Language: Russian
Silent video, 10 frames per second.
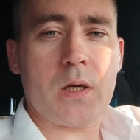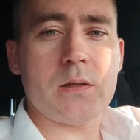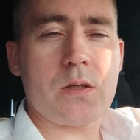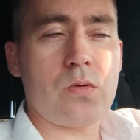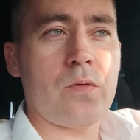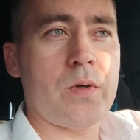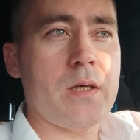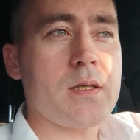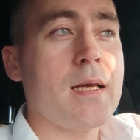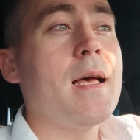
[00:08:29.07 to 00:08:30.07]
холостой
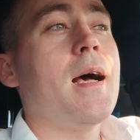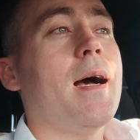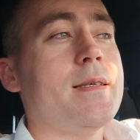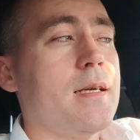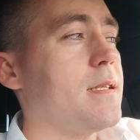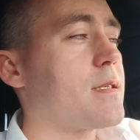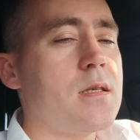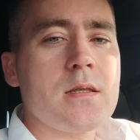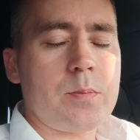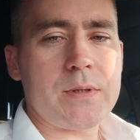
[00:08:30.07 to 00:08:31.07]
выезд, а Яндекс
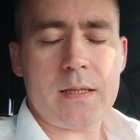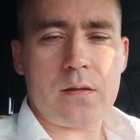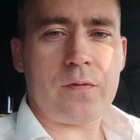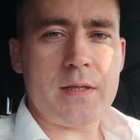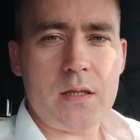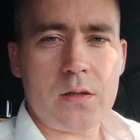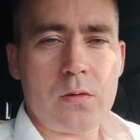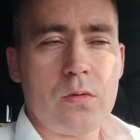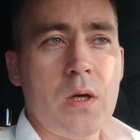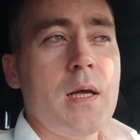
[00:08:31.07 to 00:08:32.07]
не заплатит
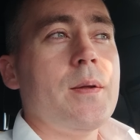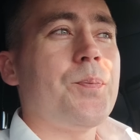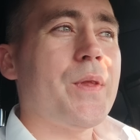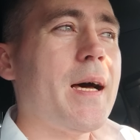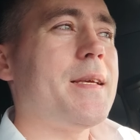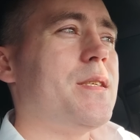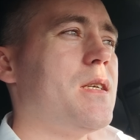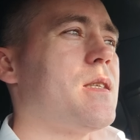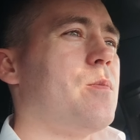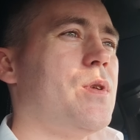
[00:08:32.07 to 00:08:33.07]
водителю. Да,
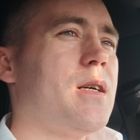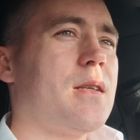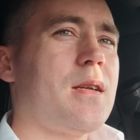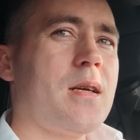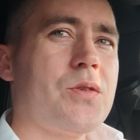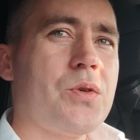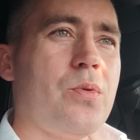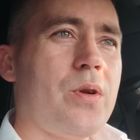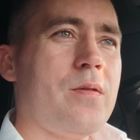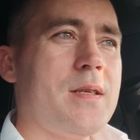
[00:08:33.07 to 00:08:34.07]
есть там некоторые
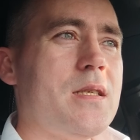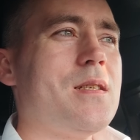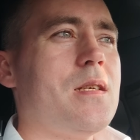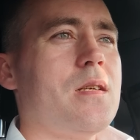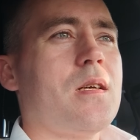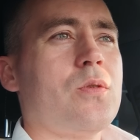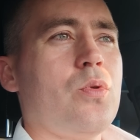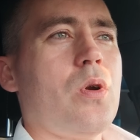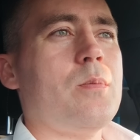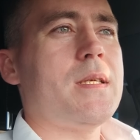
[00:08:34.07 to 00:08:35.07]
категории водителей,
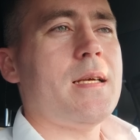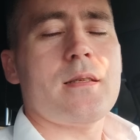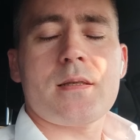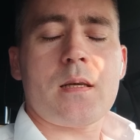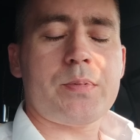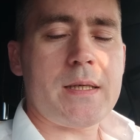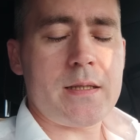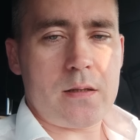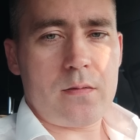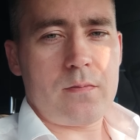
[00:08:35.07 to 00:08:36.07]
которым Яндекс
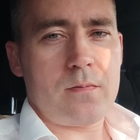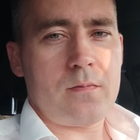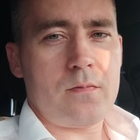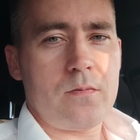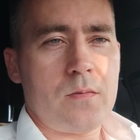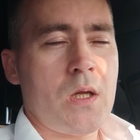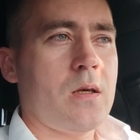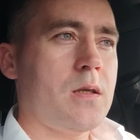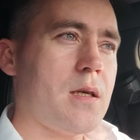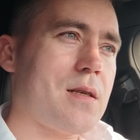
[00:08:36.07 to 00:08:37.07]
оплатит.
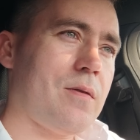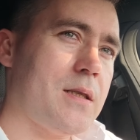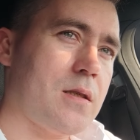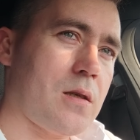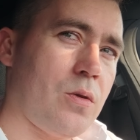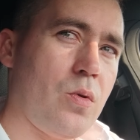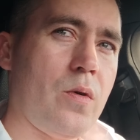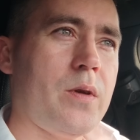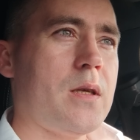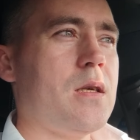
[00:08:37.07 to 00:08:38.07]
Если водитель
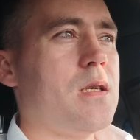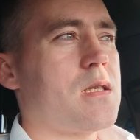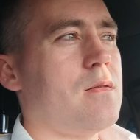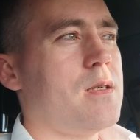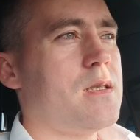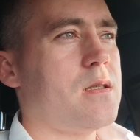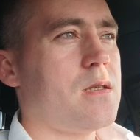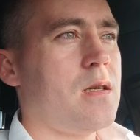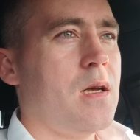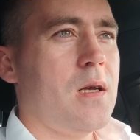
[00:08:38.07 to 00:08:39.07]
новенький, если
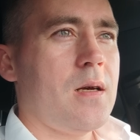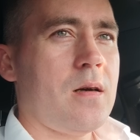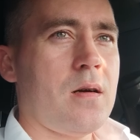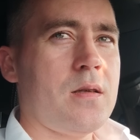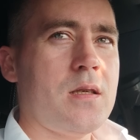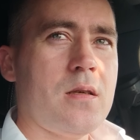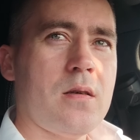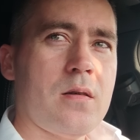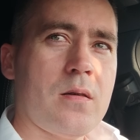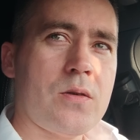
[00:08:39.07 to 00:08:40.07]
водитель э,
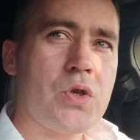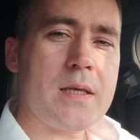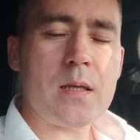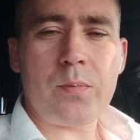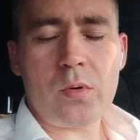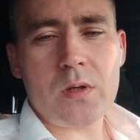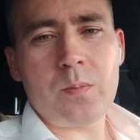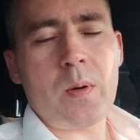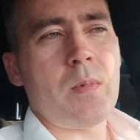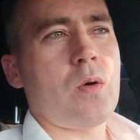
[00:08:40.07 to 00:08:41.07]
не часто просит
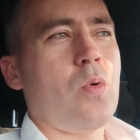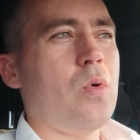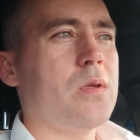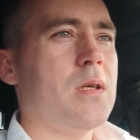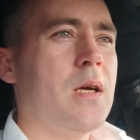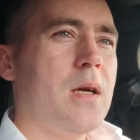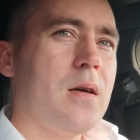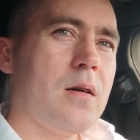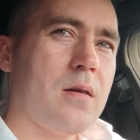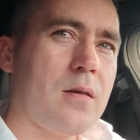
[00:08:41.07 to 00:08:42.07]
промокоды,
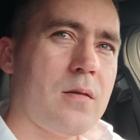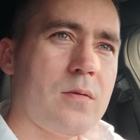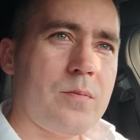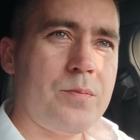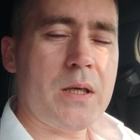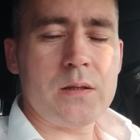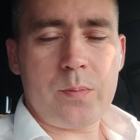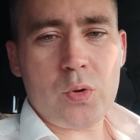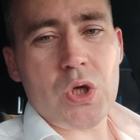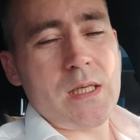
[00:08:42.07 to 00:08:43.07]
э, белый
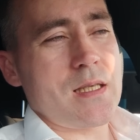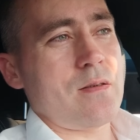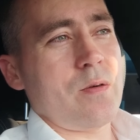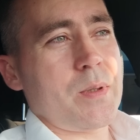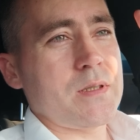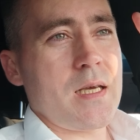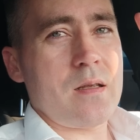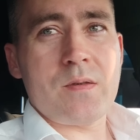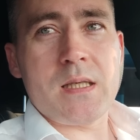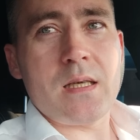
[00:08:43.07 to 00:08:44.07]
пушистый и
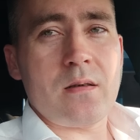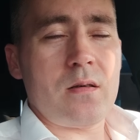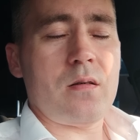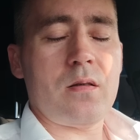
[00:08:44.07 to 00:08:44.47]
выполняет все